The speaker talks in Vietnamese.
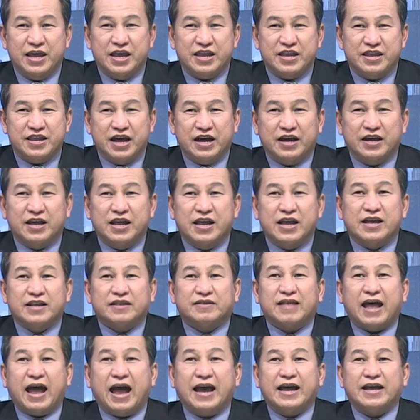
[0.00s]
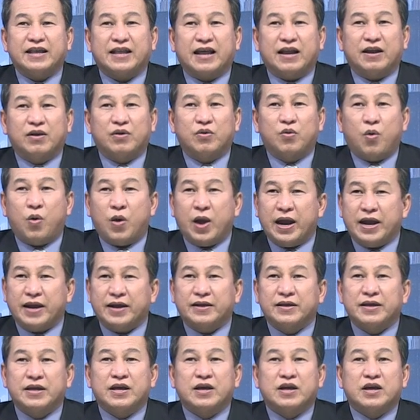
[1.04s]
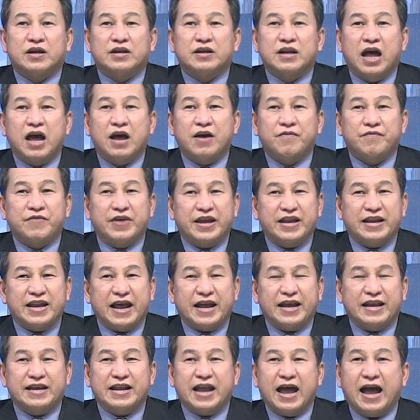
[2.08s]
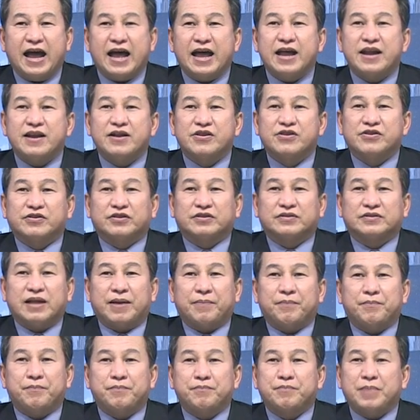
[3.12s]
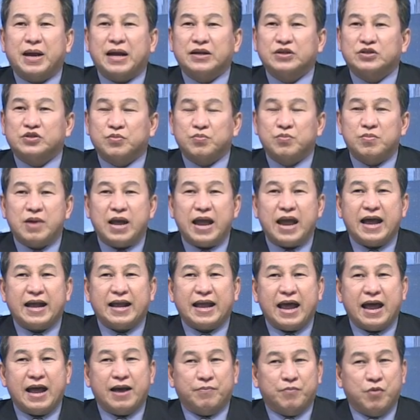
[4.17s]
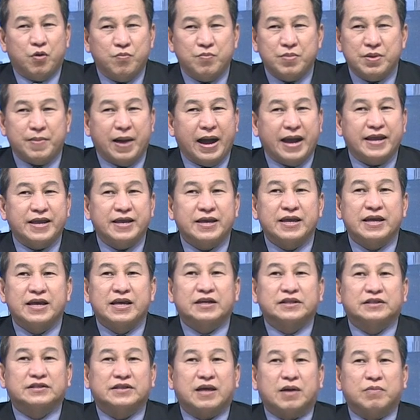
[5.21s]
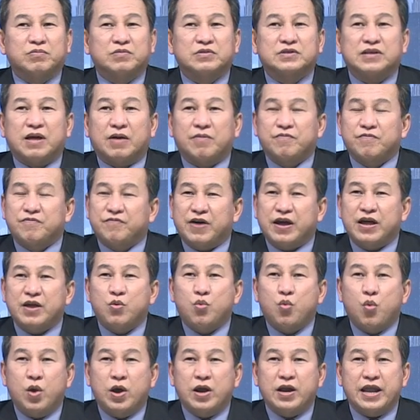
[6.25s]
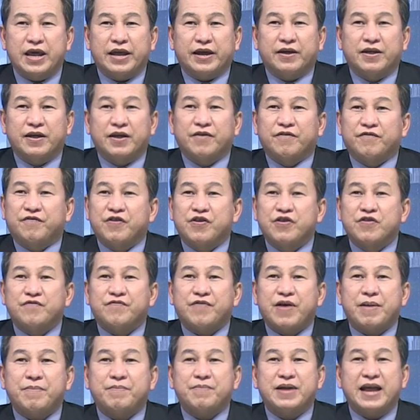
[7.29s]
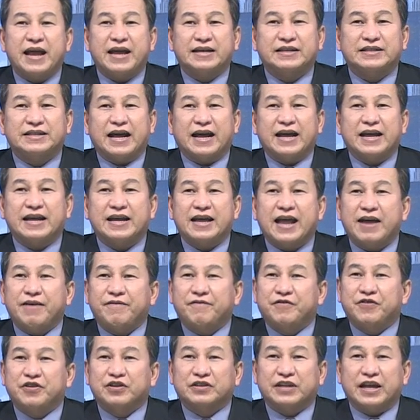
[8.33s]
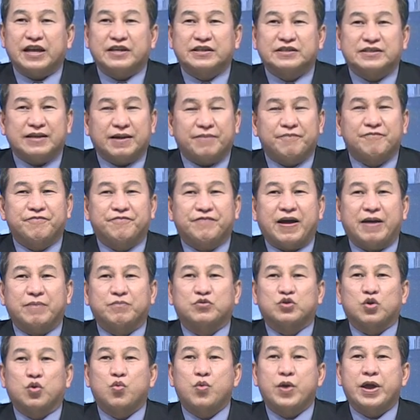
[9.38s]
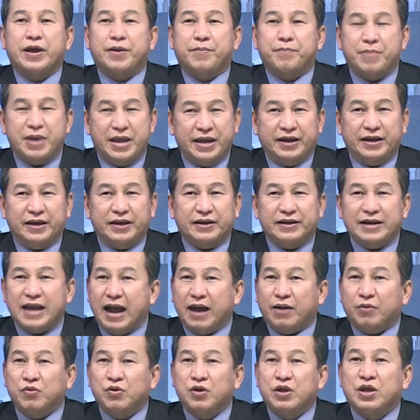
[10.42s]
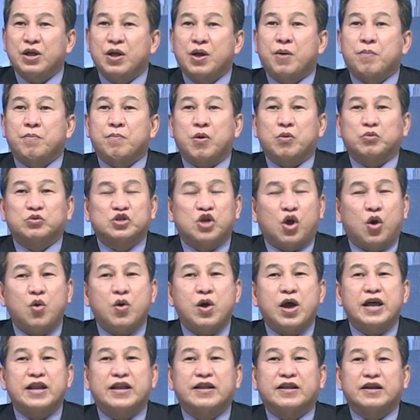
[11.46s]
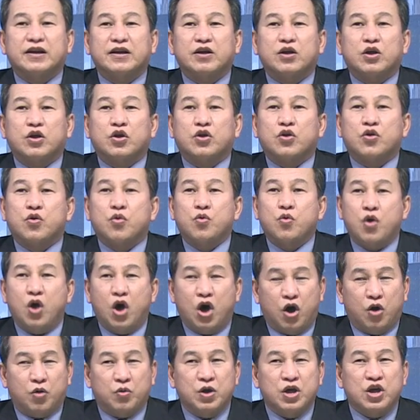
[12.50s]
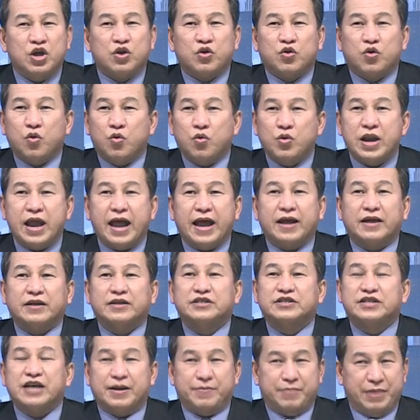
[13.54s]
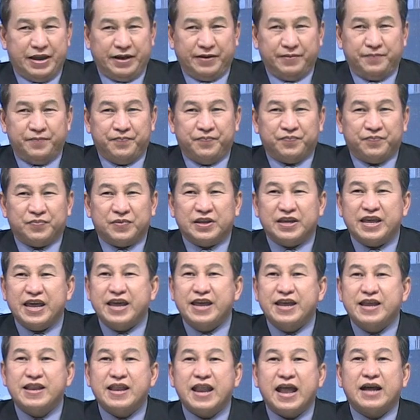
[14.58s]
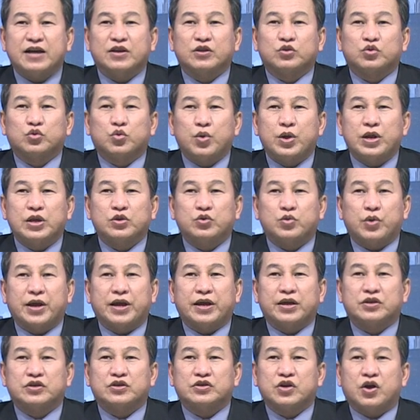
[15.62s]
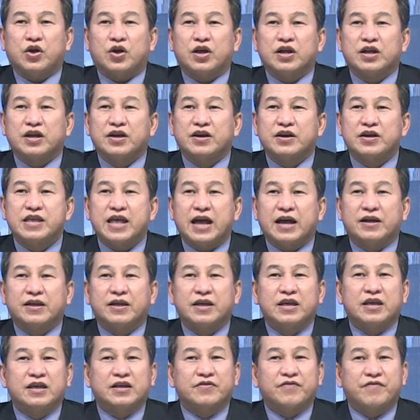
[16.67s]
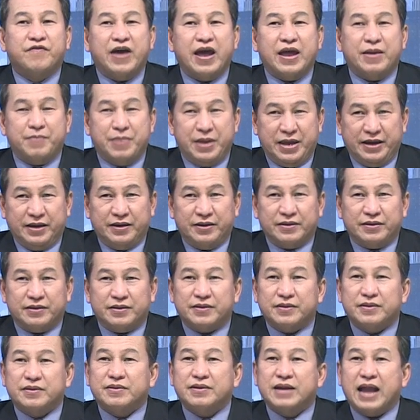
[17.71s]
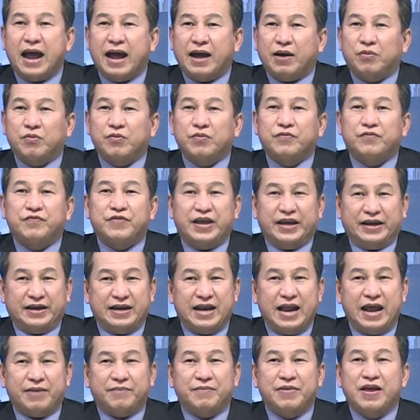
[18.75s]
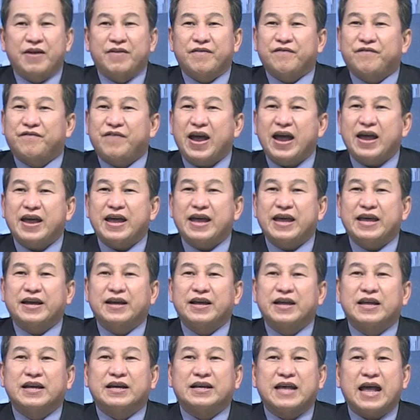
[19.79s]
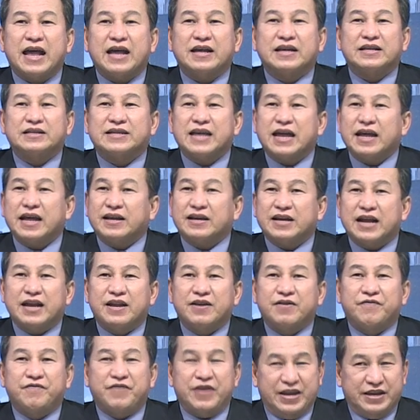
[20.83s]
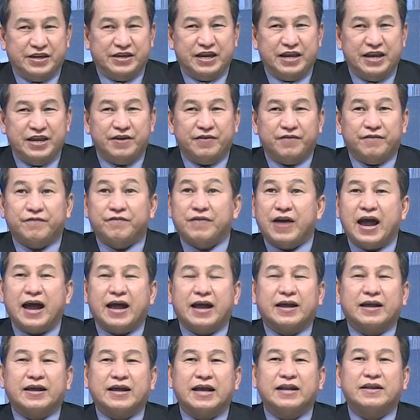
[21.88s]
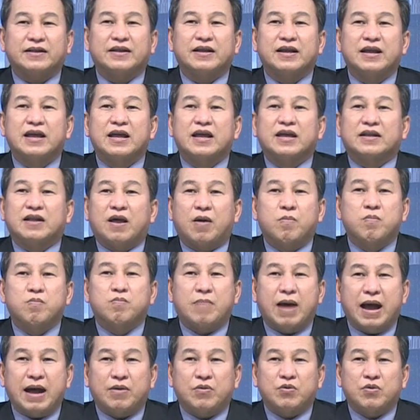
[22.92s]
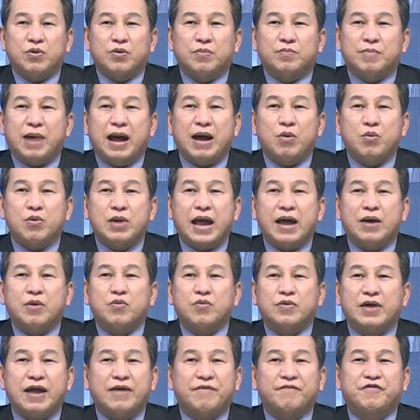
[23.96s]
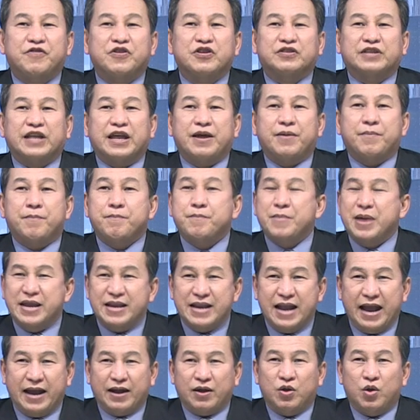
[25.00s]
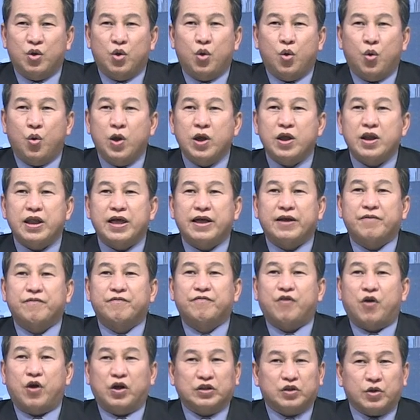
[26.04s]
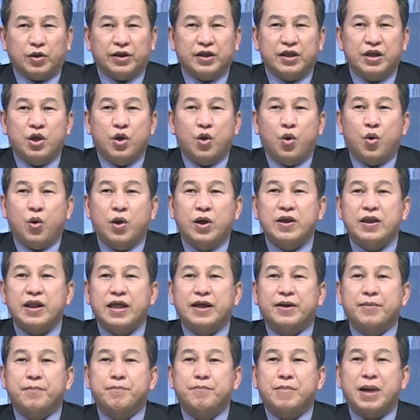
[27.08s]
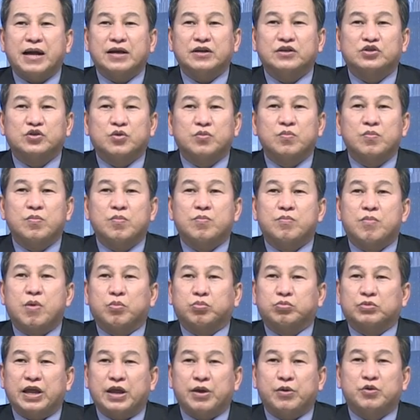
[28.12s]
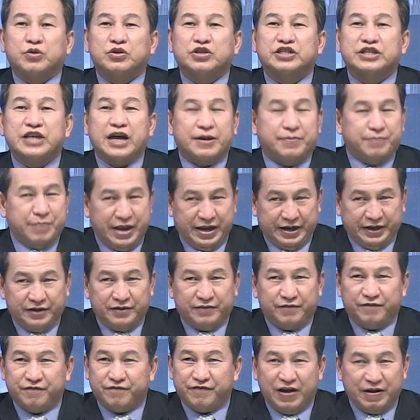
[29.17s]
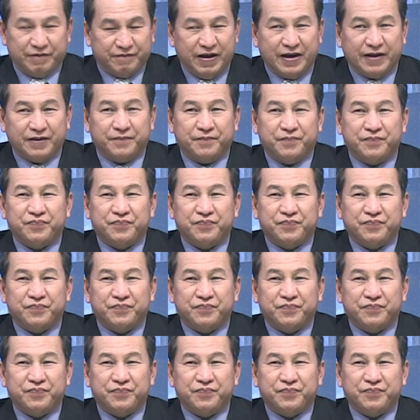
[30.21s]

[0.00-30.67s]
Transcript: nhưng tại Thanh Hóa, đơn vị này đã được tập bắn súng AK-47 song song với huấn luyện phương pháp ngăn chặn các phương tiện xâm phạm chủ quyền biển đảo, một số hình thức cứu hộ, cứu nạn trên biển, kỹ năng tuyên truyền cho ngư dân về biển, đảo Việt Nam, phát hiện các xác định vị trí và cách thông báo, báo cáo các phương tiện bị nạn huấn luyện võ thuật, huấn luyện bắn súng mục tiêu trên biển, vân vân.